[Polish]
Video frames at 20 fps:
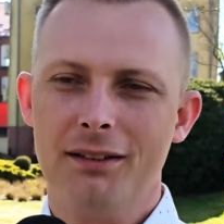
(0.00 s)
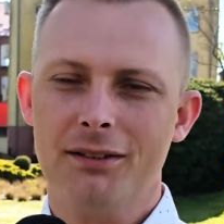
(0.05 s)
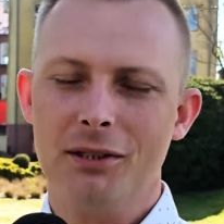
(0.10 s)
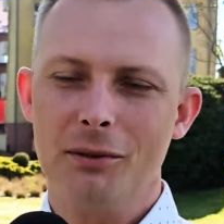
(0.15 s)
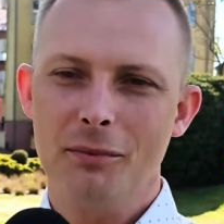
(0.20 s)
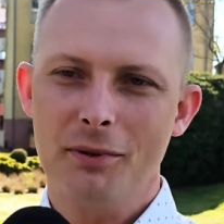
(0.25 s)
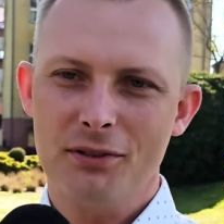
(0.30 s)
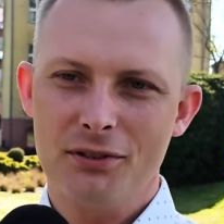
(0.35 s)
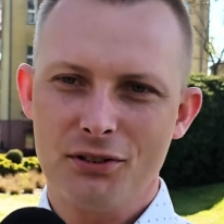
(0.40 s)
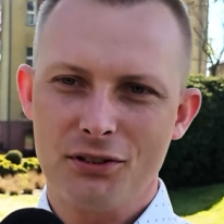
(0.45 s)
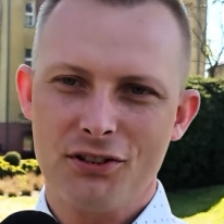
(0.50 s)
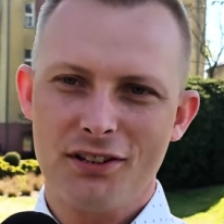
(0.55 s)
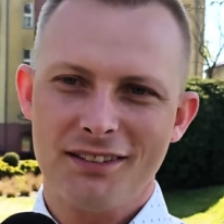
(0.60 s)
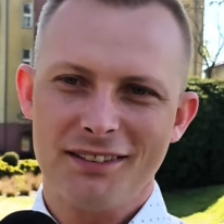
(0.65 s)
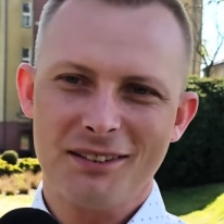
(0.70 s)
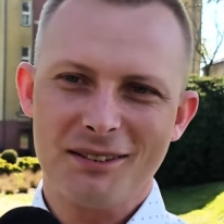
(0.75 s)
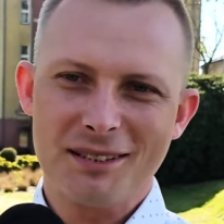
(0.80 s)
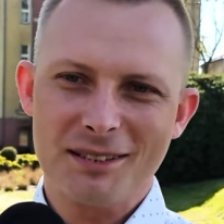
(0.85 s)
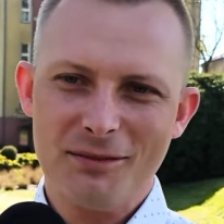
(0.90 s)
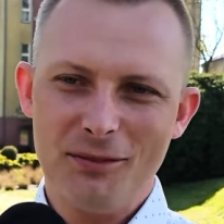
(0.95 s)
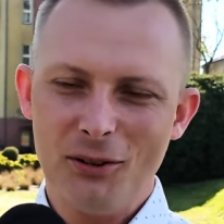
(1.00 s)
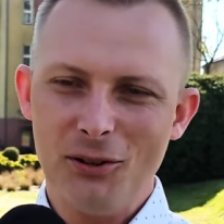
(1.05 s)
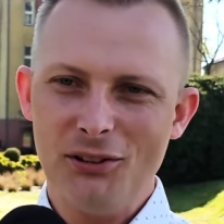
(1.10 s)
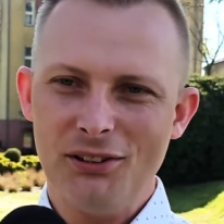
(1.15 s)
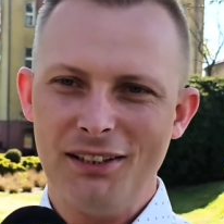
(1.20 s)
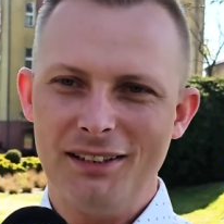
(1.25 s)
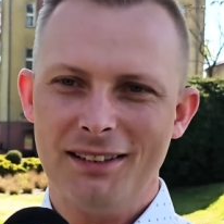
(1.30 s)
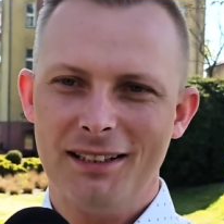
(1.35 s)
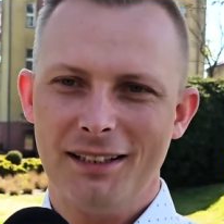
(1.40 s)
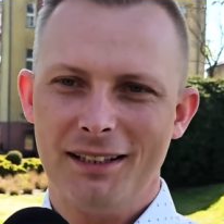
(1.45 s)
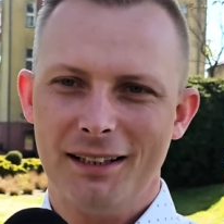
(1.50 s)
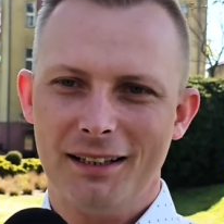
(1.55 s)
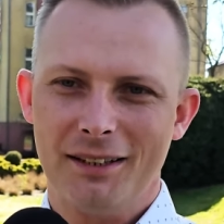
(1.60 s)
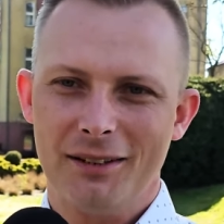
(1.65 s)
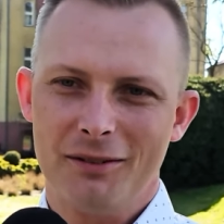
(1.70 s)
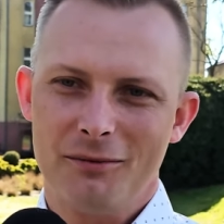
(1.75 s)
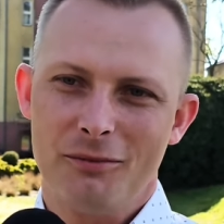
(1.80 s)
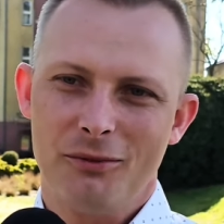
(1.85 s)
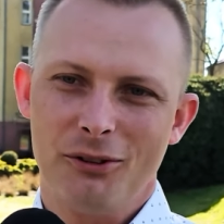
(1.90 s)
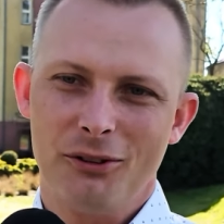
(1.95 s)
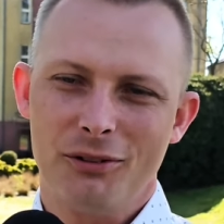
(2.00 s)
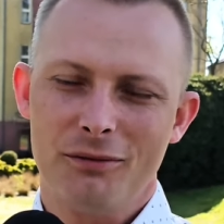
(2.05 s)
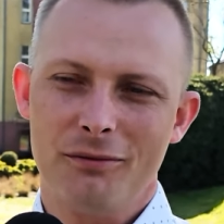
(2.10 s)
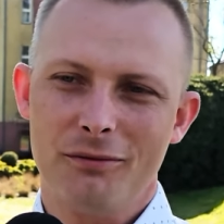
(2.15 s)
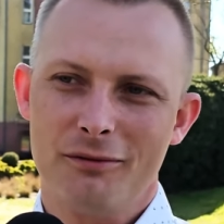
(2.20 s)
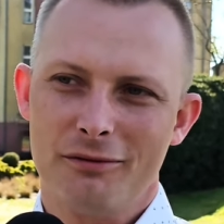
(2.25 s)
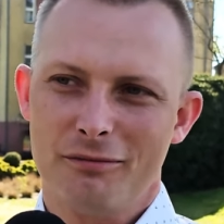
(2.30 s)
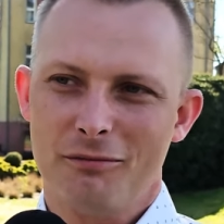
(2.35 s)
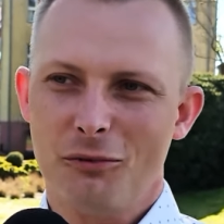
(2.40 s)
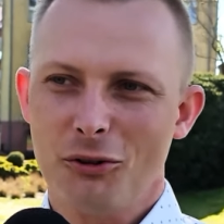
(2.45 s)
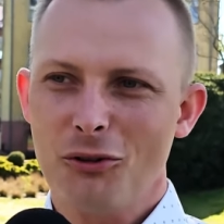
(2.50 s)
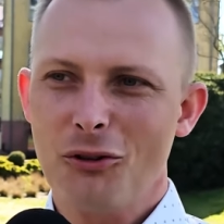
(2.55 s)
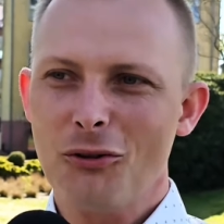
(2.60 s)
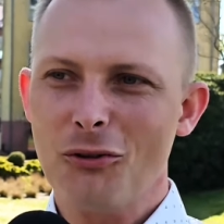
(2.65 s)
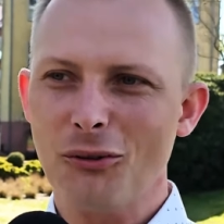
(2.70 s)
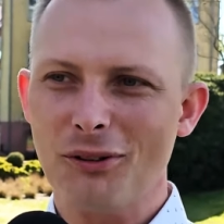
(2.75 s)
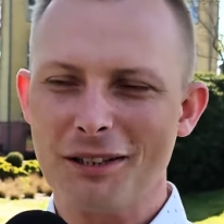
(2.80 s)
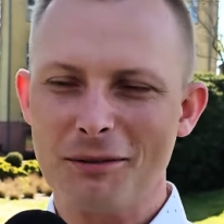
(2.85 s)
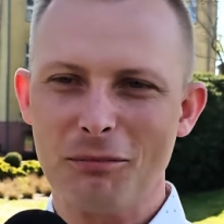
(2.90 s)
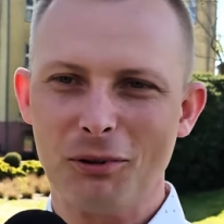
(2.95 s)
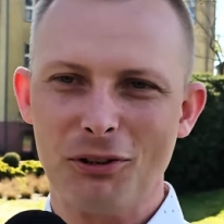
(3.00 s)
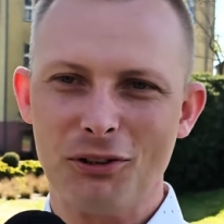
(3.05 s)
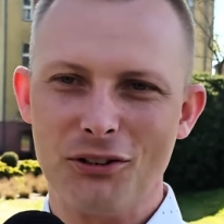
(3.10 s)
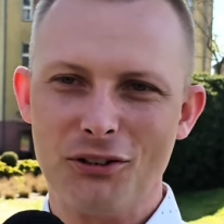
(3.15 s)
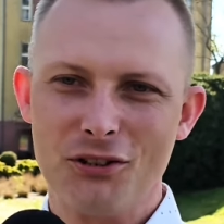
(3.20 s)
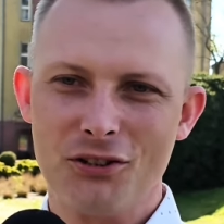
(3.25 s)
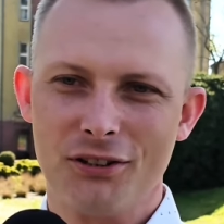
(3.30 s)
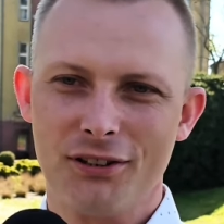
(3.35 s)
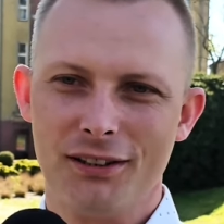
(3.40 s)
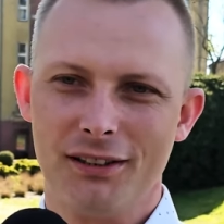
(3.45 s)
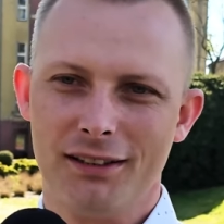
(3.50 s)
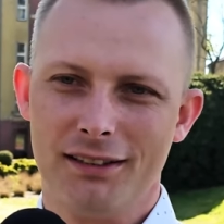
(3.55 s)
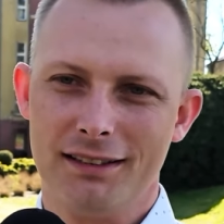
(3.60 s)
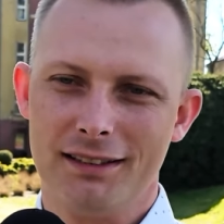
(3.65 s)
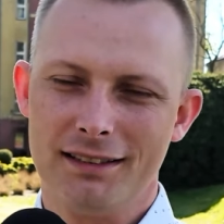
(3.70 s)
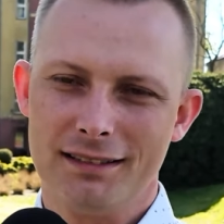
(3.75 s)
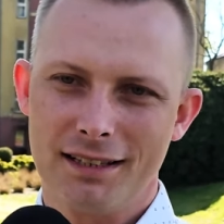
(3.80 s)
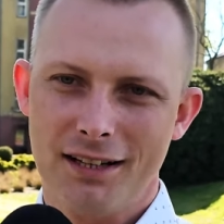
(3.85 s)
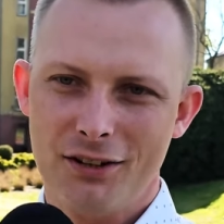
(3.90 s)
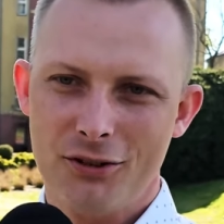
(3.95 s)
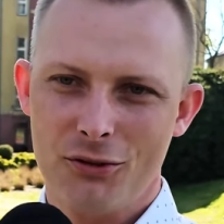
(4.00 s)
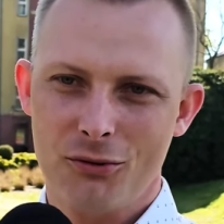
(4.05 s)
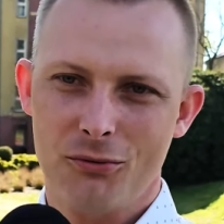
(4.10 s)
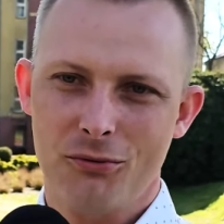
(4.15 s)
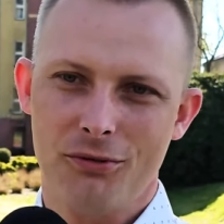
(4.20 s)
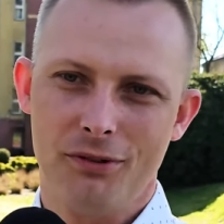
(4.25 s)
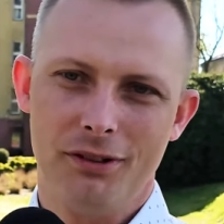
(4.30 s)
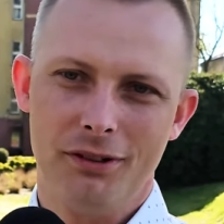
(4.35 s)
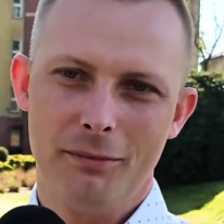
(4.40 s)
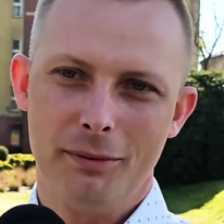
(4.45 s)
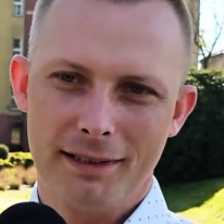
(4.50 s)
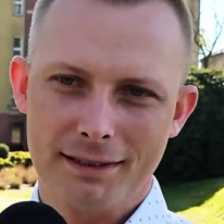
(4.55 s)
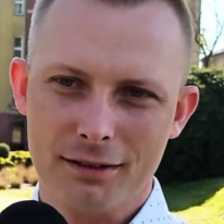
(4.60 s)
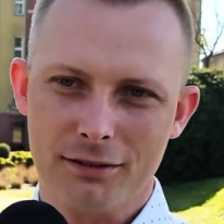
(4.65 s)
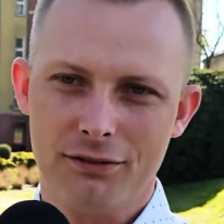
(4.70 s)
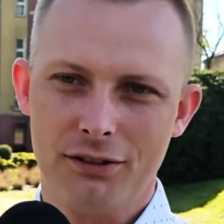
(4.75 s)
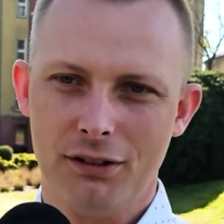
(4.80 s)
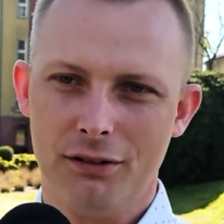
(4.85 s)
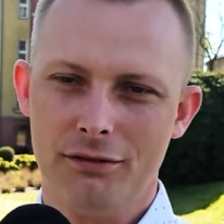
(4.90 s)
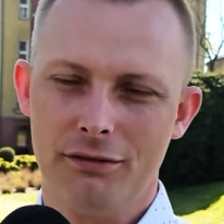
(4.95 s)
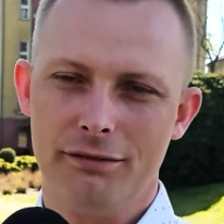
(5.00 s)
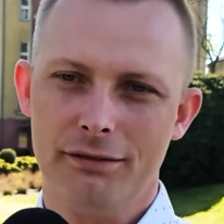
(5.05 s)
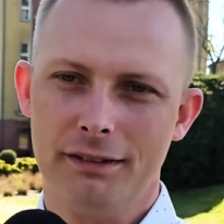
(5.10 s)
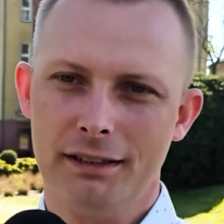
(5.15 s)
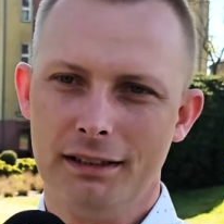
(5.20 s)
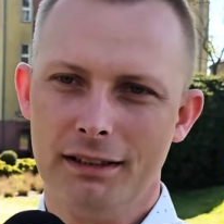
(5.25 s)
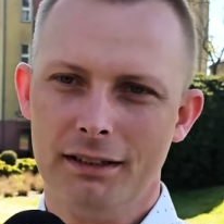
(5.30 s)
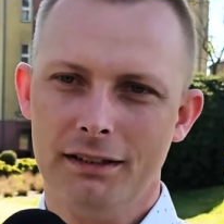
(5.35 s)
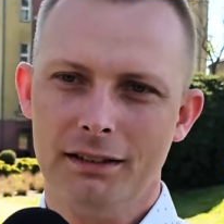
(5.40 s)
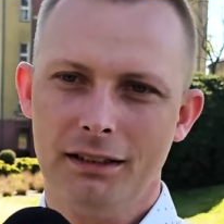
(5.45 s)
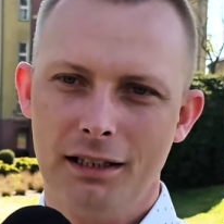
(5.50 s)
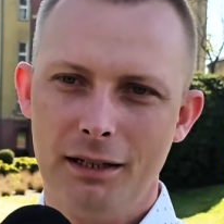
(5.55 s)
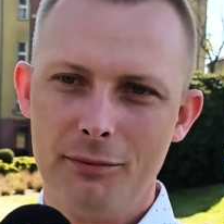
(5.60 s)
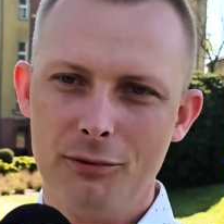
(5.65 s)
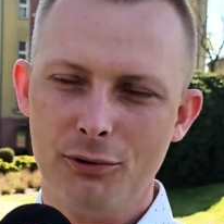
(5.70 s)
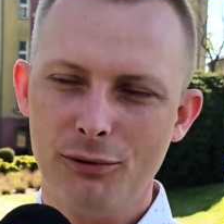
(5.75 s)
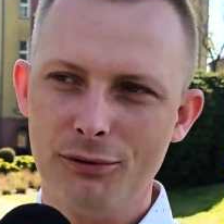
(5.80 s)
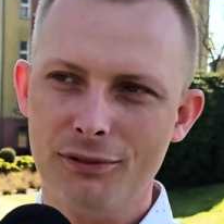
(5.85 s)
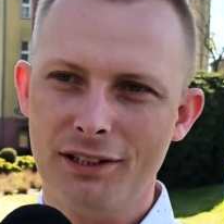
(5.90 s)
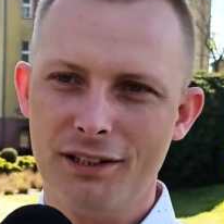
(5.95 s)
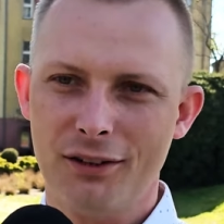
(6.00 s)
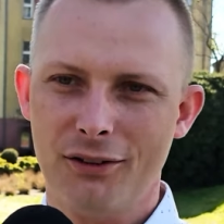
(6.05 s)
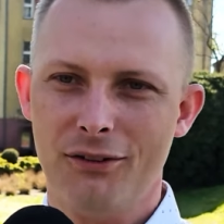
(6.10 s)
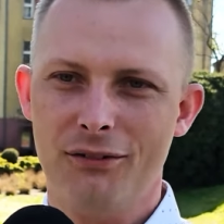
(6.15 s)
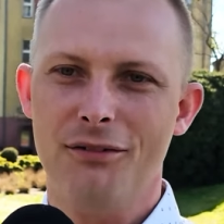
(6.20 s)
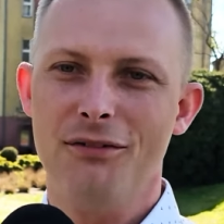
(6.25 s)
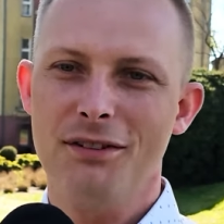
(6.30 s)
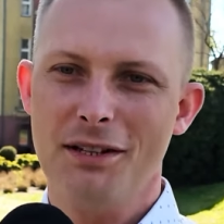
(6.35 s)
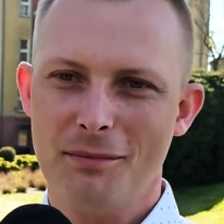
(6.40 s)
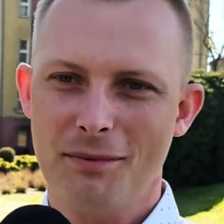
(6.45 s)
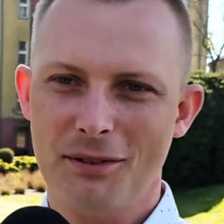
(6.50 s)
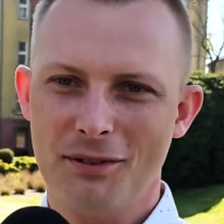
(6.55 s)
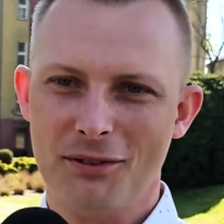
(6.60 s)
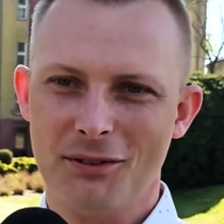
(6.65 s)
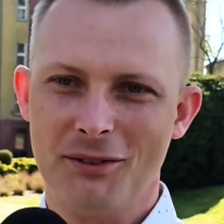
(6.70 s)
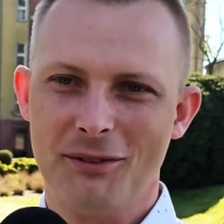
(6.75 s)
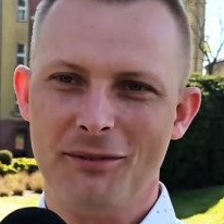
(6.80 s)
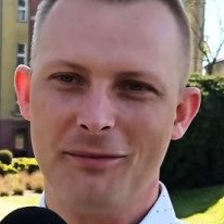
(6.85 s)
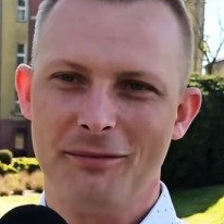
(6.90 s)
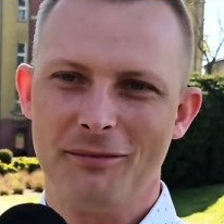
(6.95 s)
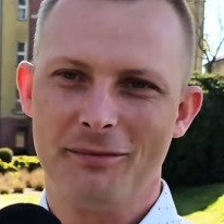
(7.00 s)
Nie będzie żadnych zwolnień, tak jak mój, mój konkurent polityczny straszył pracowników. Absolutnie tego nie będzie.